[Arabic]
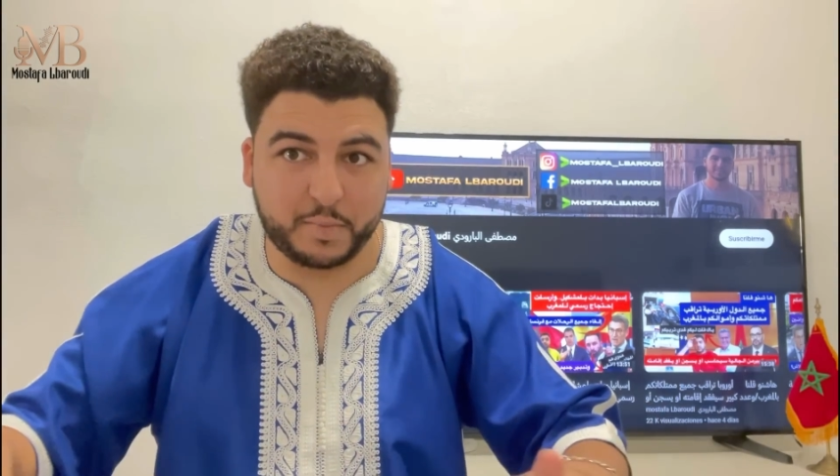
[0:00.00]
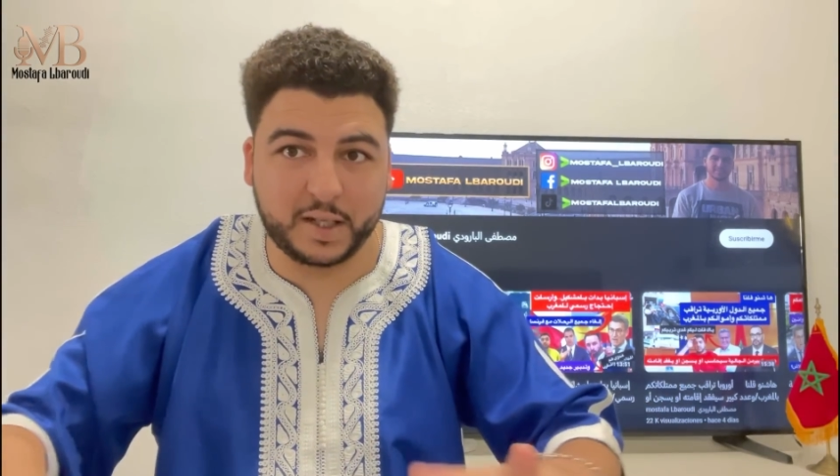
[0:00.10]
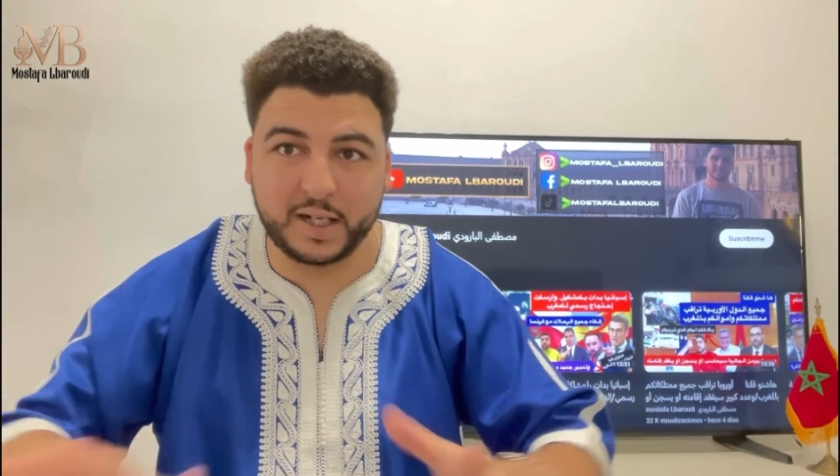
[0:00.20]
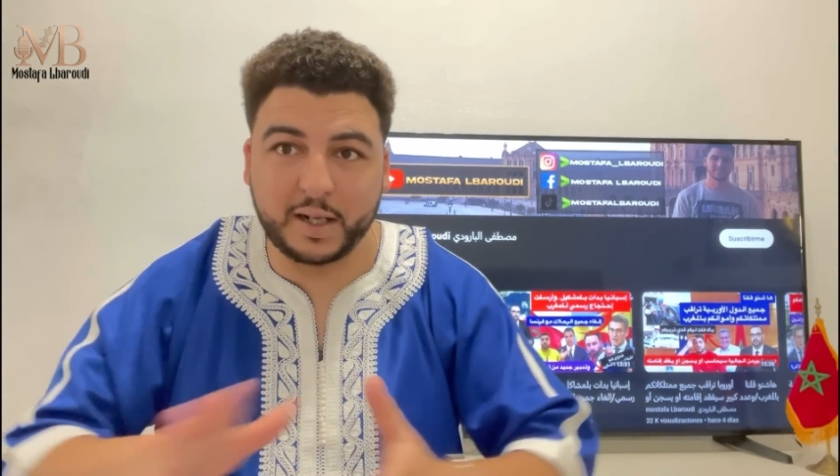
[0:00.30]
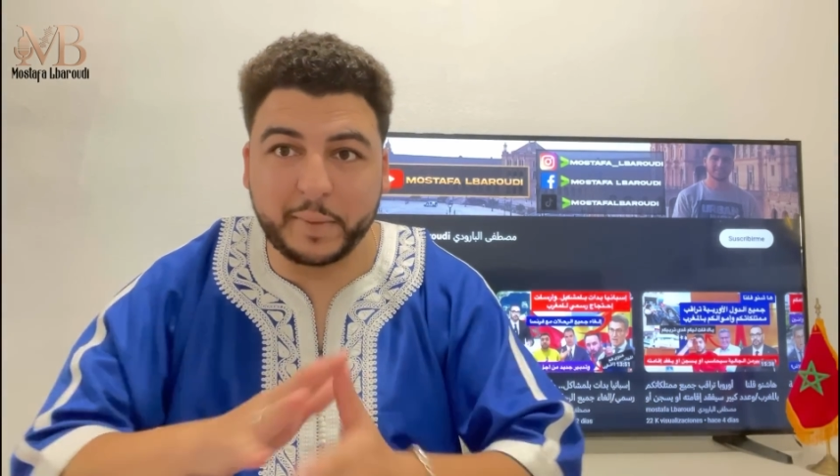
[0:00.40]

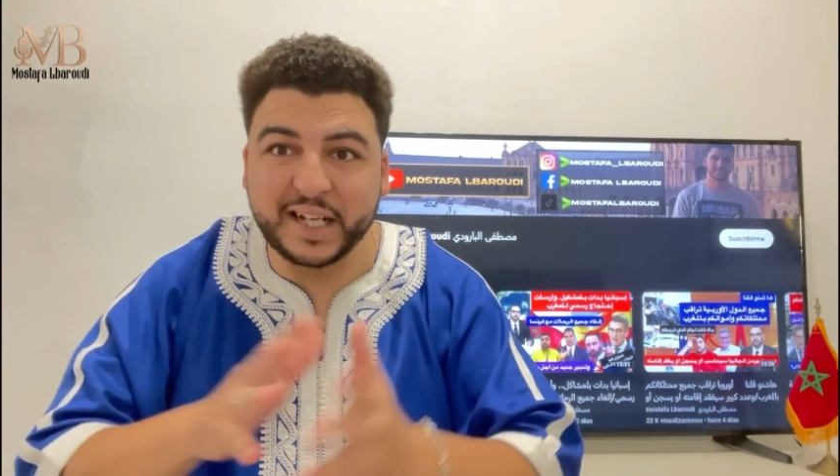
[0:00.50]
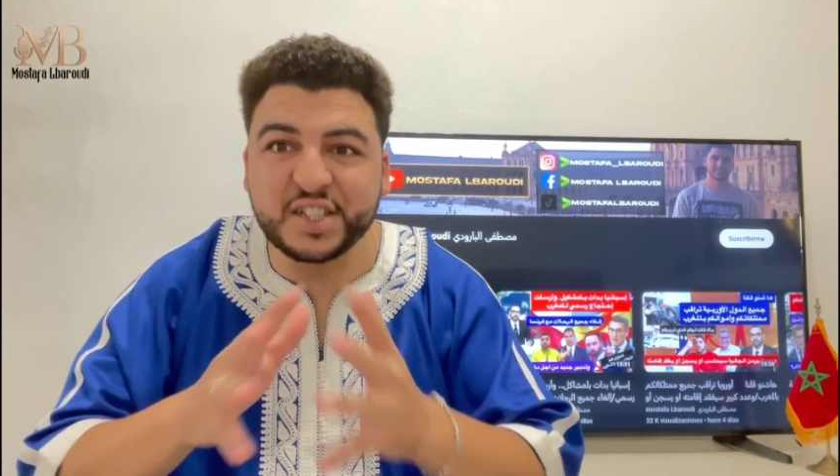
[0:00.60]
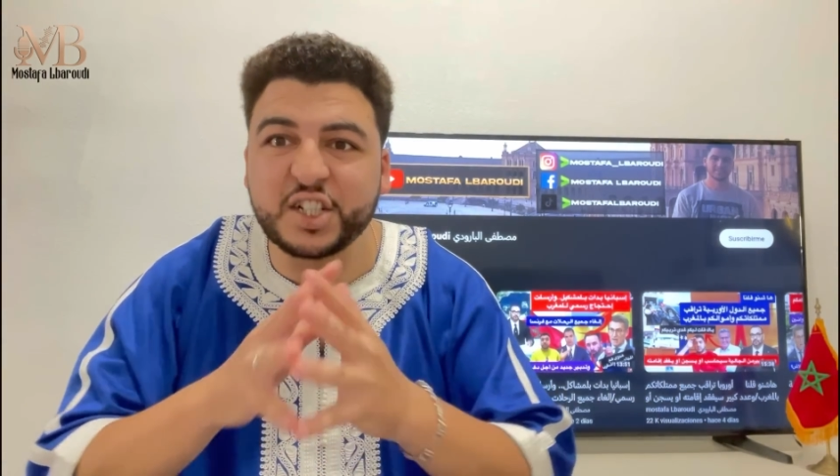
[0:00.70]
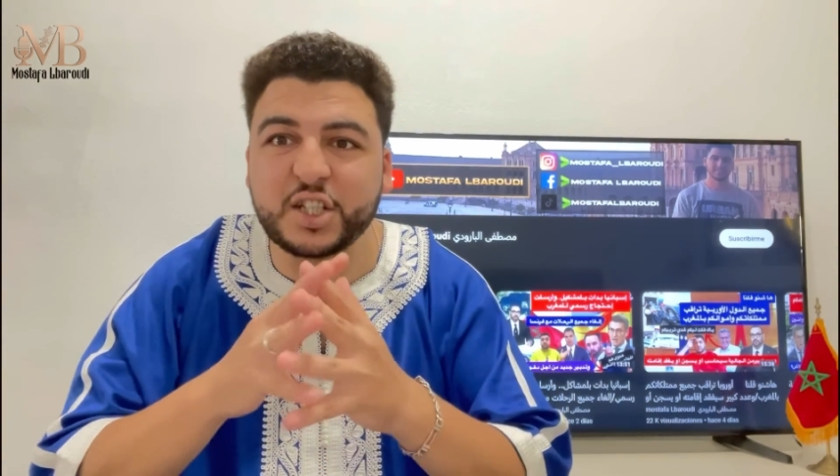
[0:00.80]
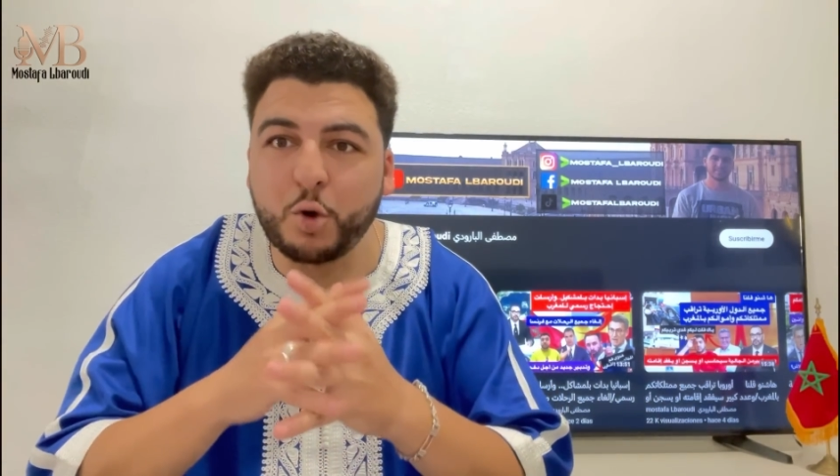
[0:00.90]
يعني راه ما
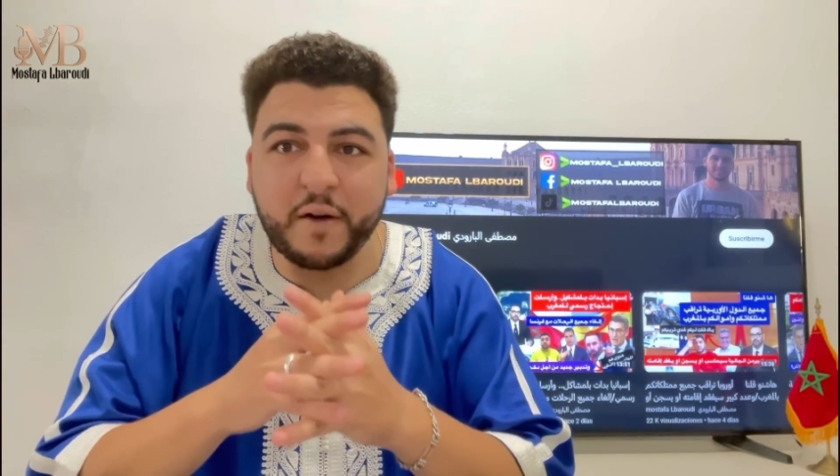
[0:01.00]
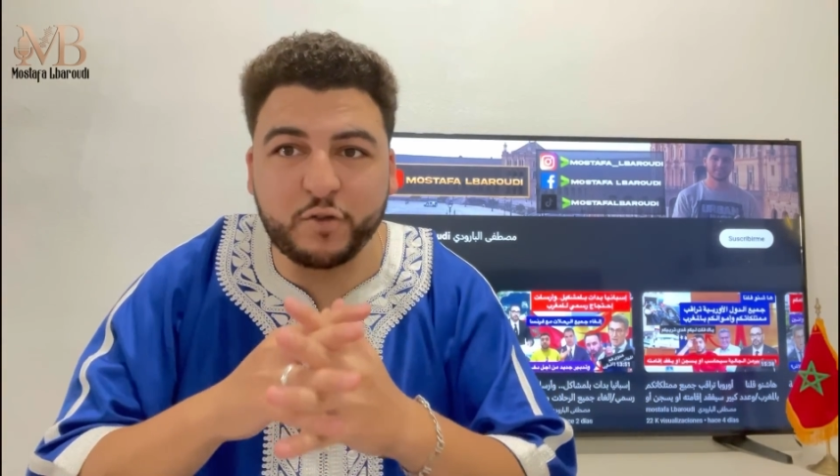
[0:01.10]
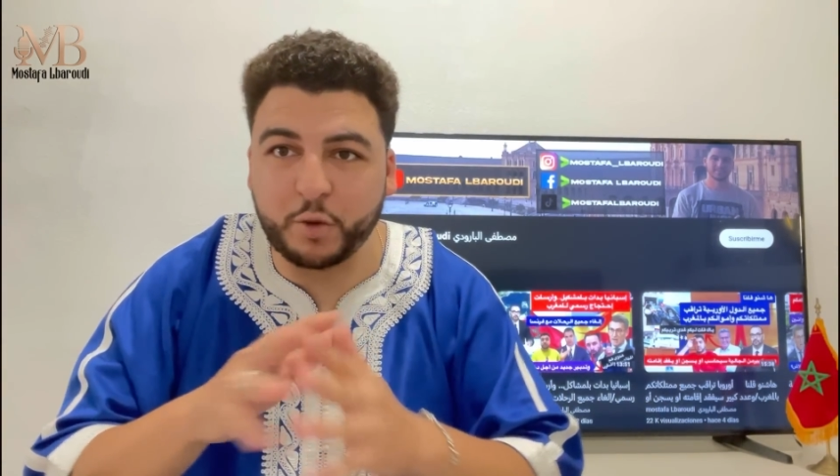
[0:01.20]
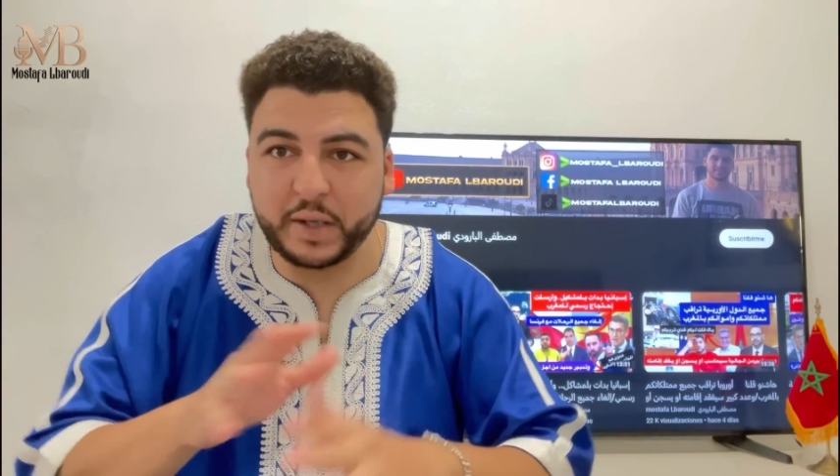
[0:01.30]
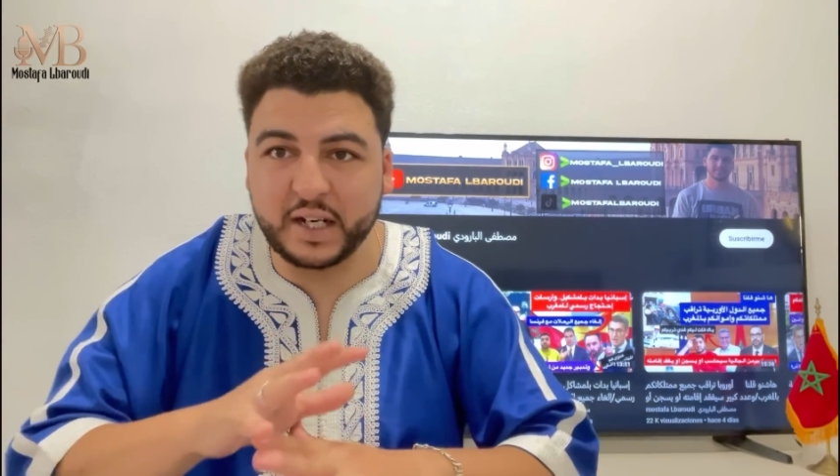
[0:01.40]
كاينش شي
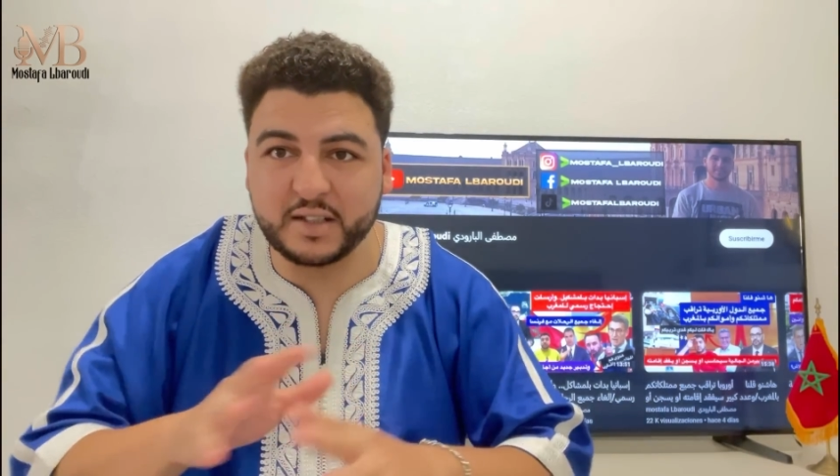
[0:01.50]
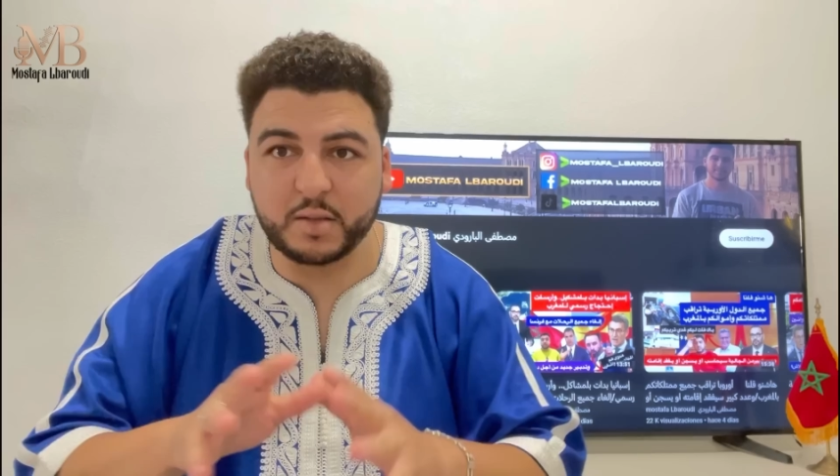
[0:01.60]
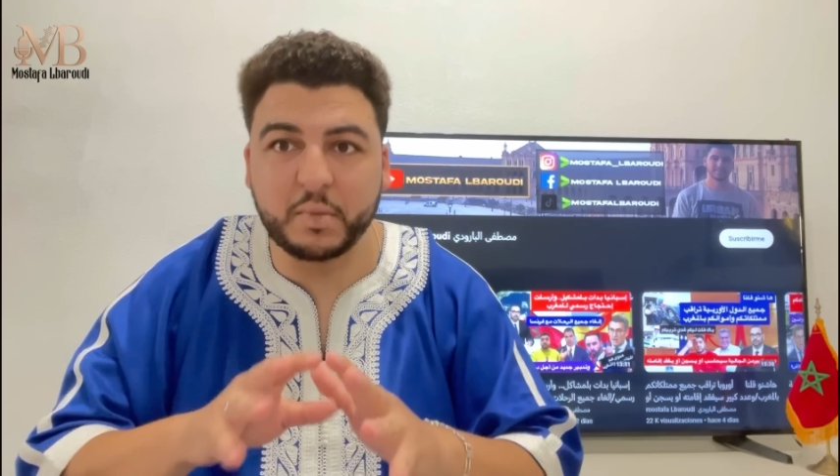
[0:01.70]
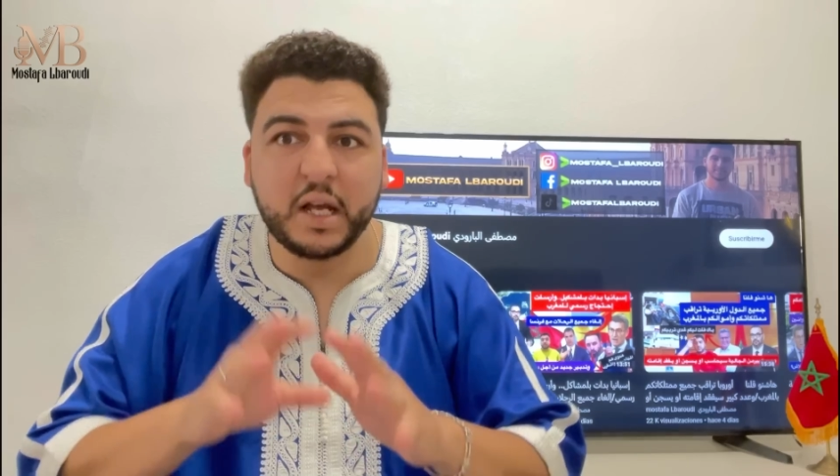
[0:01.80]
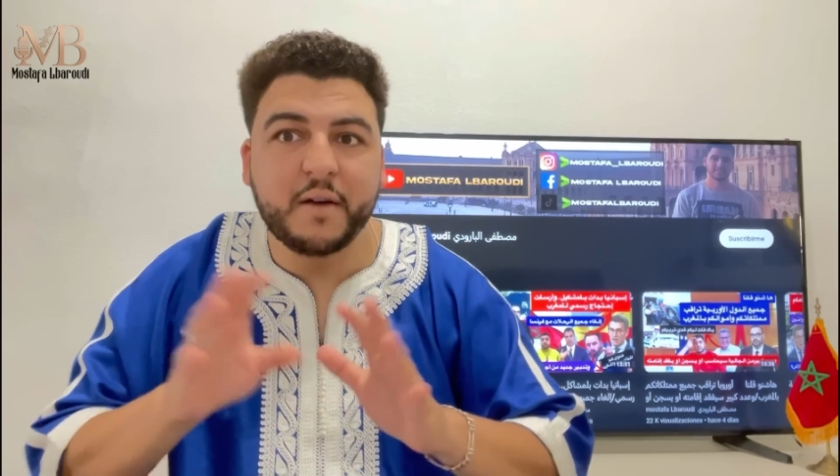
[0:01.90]
توافق بيناتهم